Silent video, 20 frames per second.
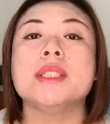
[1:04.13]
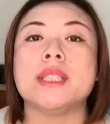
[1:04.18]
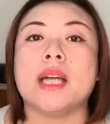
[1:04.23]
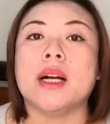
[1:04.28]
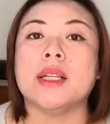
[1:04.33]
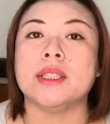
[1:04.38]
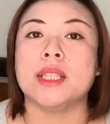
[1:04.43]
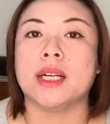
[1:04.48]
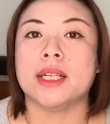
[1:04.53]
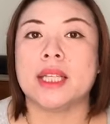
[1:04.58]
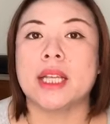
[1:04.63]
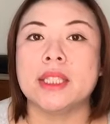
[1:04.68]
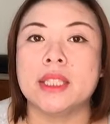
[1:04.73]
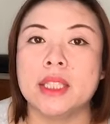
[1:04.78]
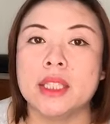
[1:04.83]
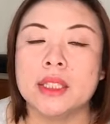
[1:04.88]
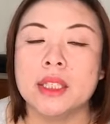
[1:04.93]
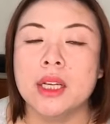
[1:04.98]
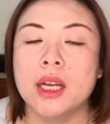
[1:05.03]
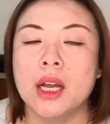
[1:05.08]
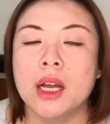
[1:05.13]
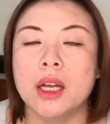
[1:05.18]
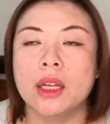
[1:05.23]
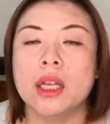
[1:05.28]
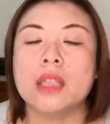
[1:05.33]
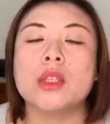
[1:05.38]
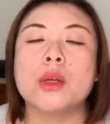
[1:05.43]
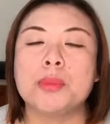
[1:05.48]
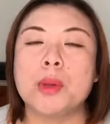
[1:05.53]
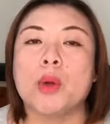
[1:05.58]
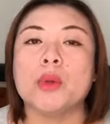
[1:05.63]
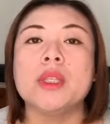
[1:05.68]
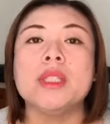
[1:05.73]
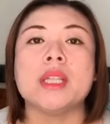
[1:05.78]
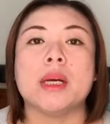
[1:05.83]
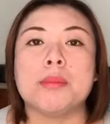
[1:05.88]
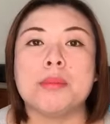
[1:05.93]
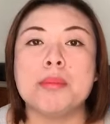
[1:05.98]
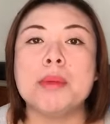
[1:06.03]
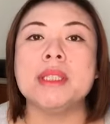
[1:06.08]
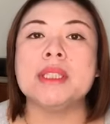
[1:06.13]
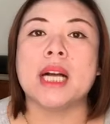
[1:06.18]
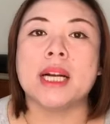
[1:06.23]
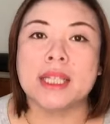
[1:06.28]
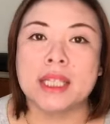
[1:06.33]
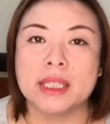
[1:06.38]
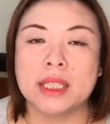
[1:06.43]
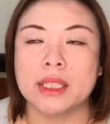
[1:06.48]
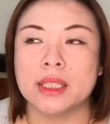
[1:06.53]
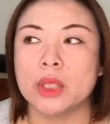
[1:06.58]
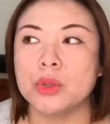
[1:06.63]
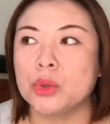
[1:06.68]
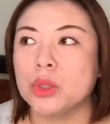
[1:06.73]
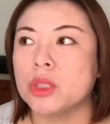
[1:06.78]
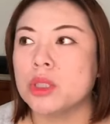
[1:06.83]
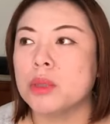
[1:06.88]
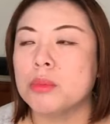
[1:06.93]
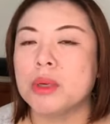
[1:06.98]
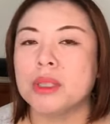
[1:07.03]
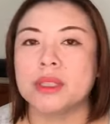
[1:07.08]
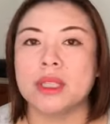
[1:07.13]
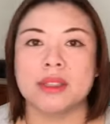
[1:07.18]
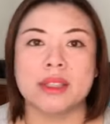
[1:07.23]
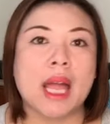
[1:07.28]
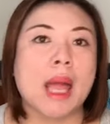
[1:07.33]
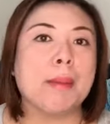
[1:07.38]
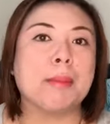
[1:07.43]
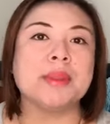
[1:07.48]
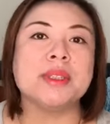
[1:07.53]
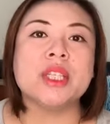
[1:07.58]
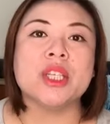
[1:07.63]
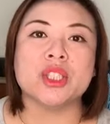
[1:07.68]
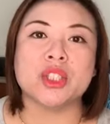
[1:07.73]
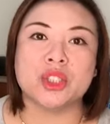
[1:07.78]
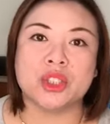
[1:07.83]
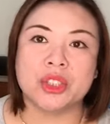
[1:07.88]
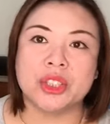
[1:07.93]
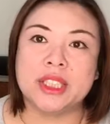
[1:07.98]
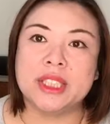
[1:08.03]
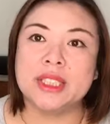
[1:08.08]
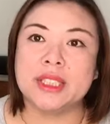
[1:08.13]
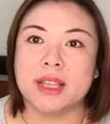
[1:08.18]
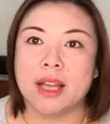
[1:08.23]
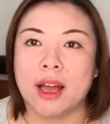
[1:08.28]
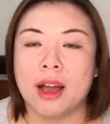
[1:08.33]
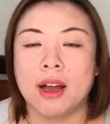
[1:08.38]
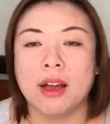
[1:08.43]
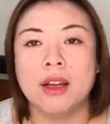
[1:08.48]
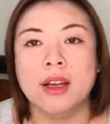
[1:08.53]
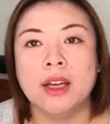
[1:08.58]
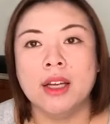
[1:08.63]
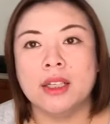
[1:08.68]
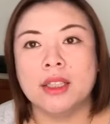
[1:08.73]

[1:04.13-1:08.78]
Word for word: 想讲给他听，他的表弟讲梦想给他听，他觉得这个梦想太不切实际了啊。